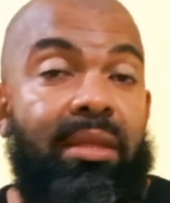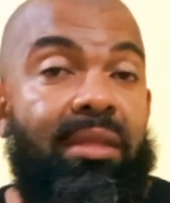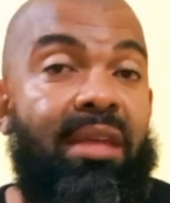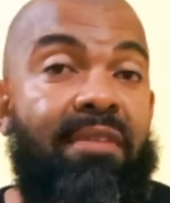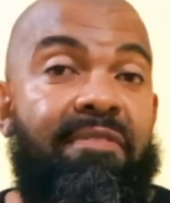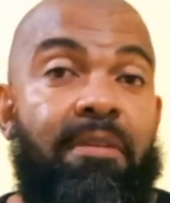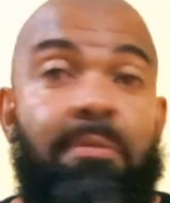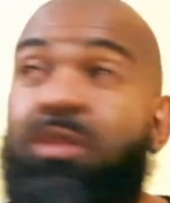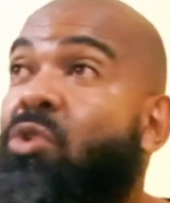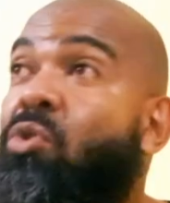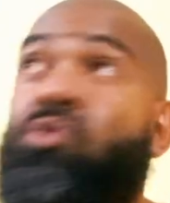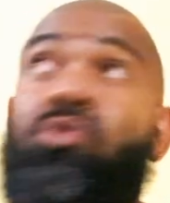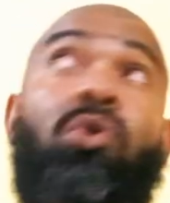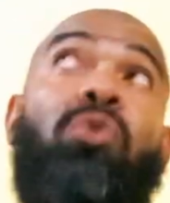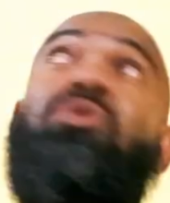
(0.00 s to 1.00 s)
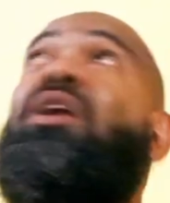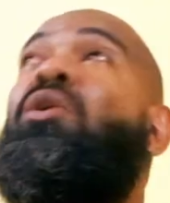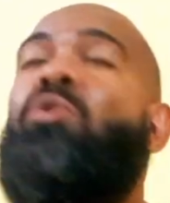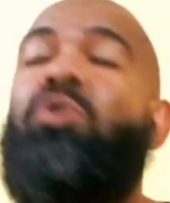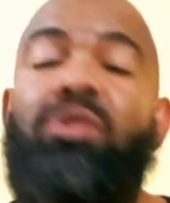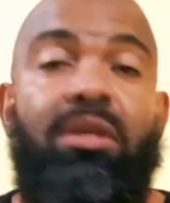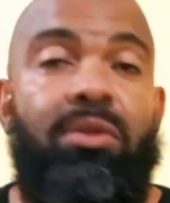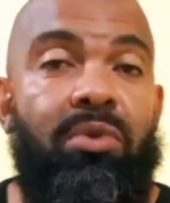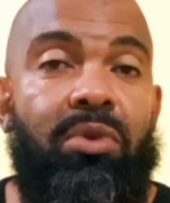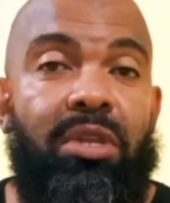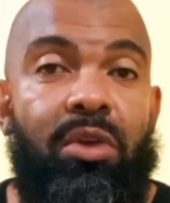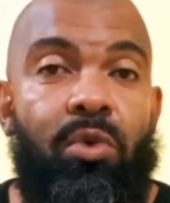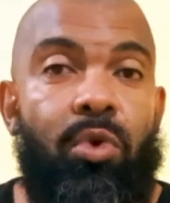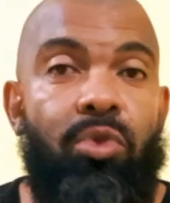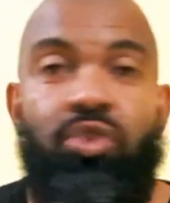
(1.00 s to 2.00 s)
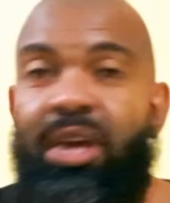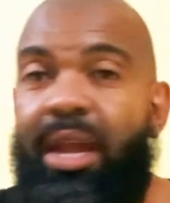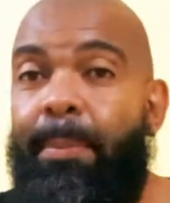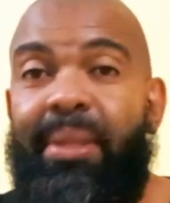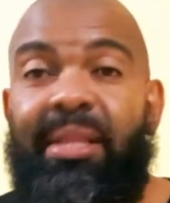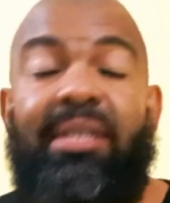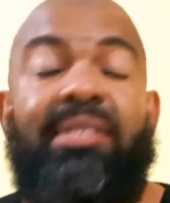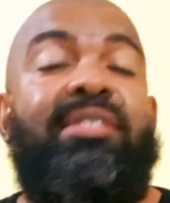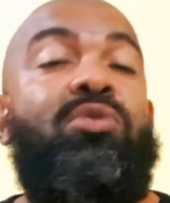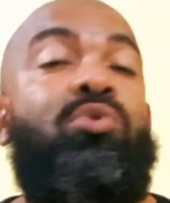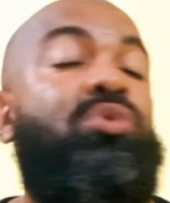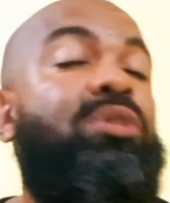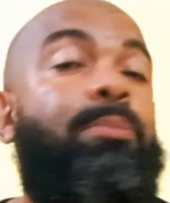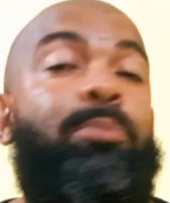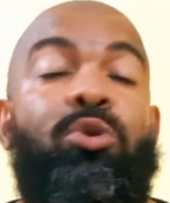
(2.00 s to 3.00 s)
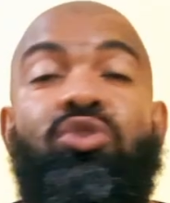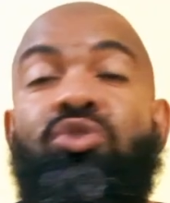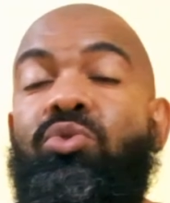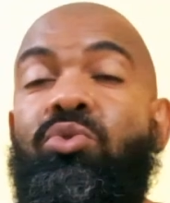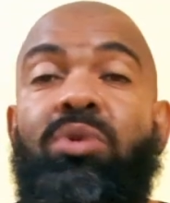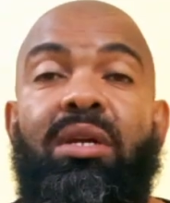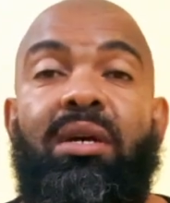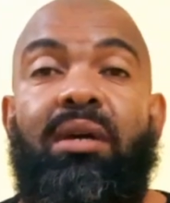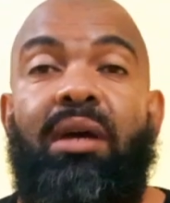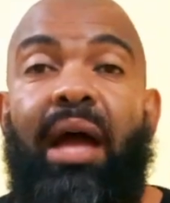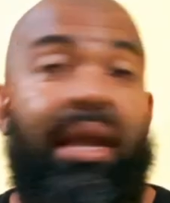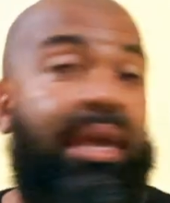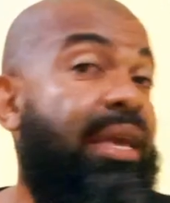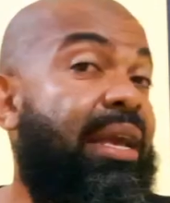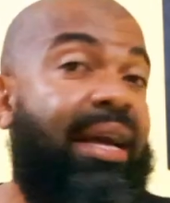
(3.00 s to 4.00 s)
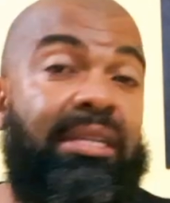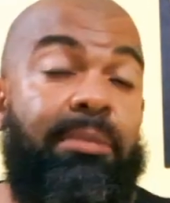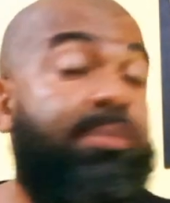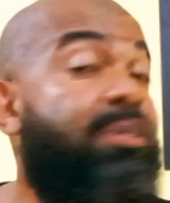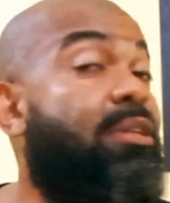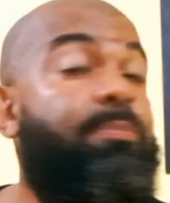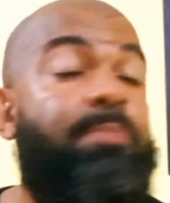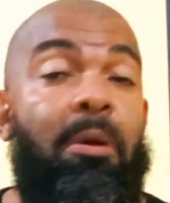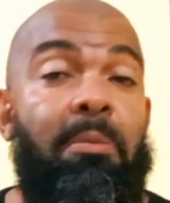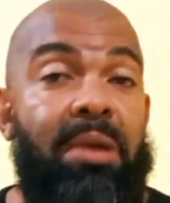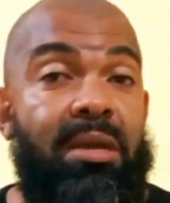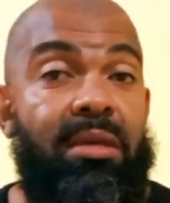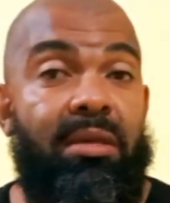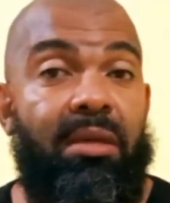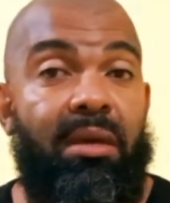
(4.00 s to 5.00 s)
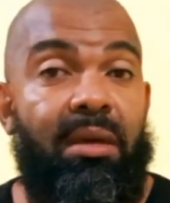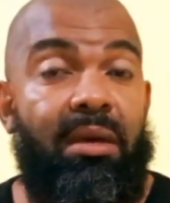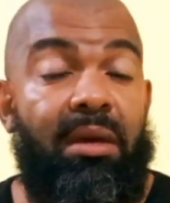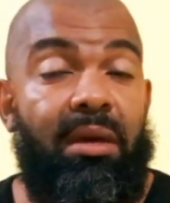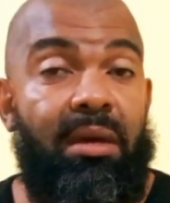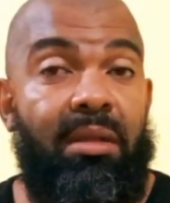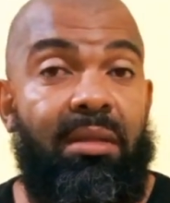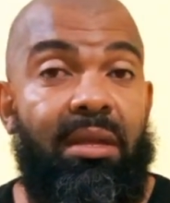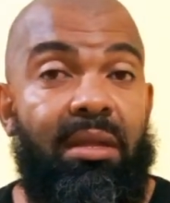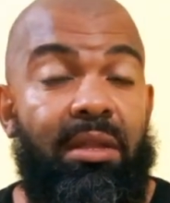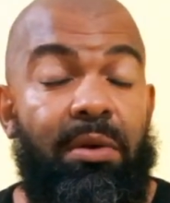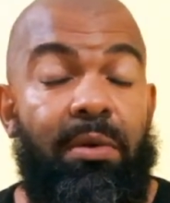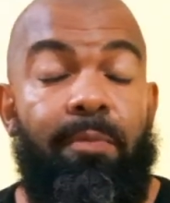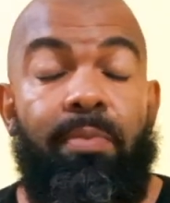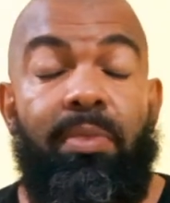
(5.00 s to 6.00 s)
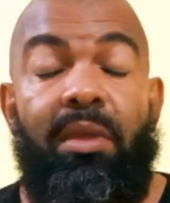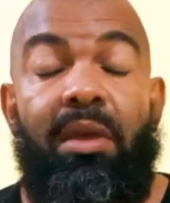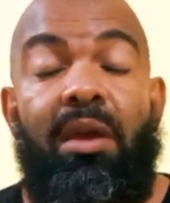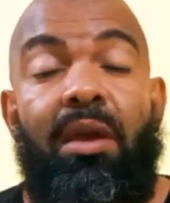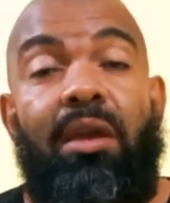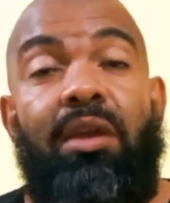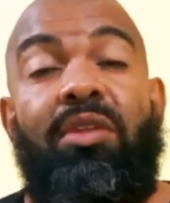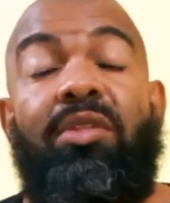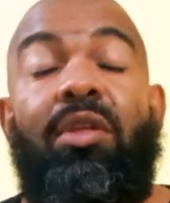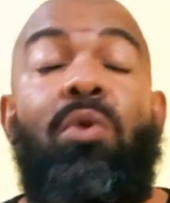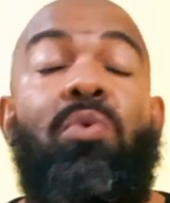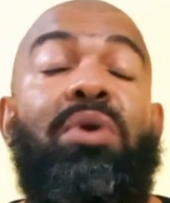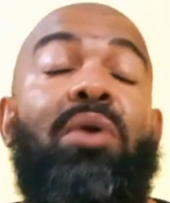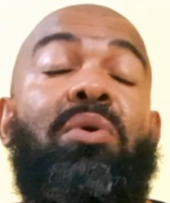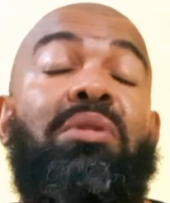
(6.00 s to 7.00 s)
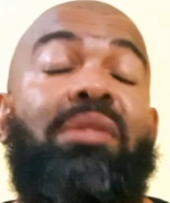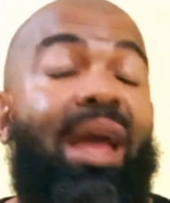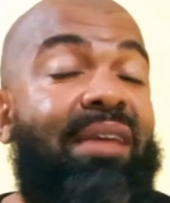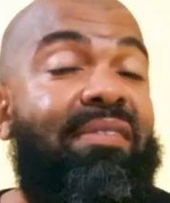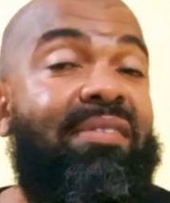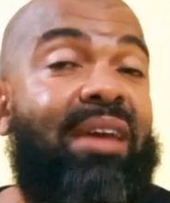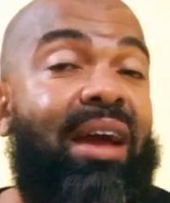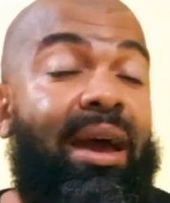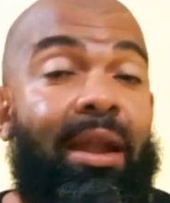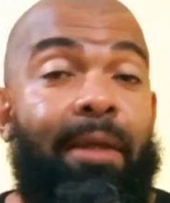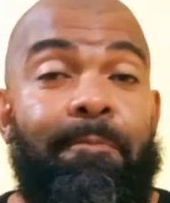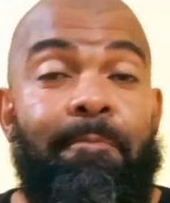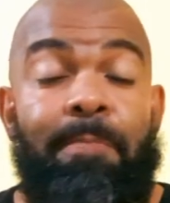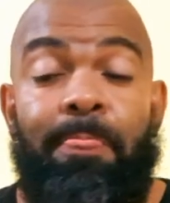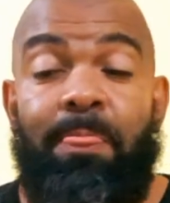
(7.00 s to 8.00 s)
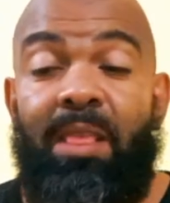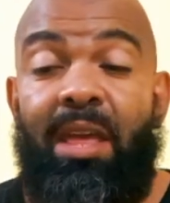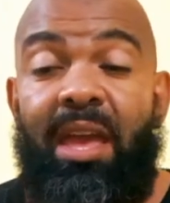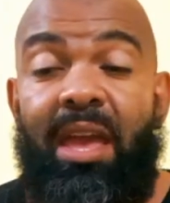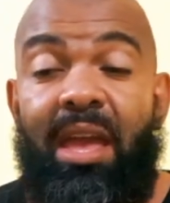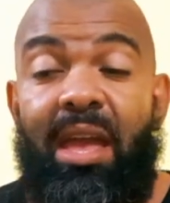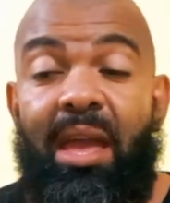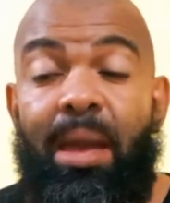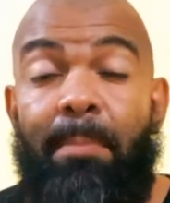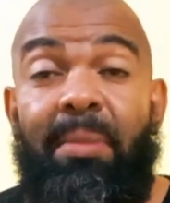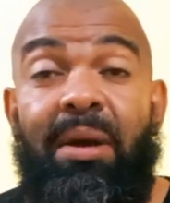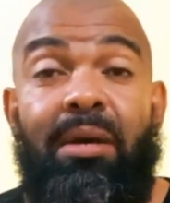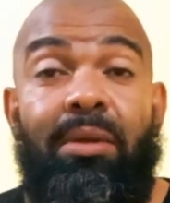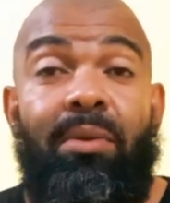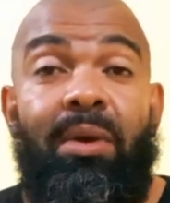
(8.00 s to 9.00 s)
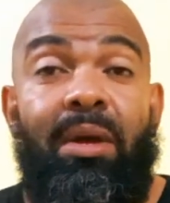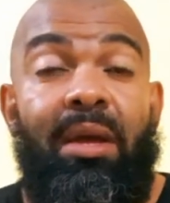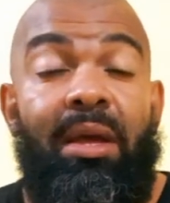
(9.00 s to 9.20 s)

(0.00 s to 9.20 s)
Tem fêmeas que não estão nem rodando nem ninho quando já era para estar tá na segunda postura, aqui em casa principalmente, entendeu? Então o que acontece, cara? É, mano,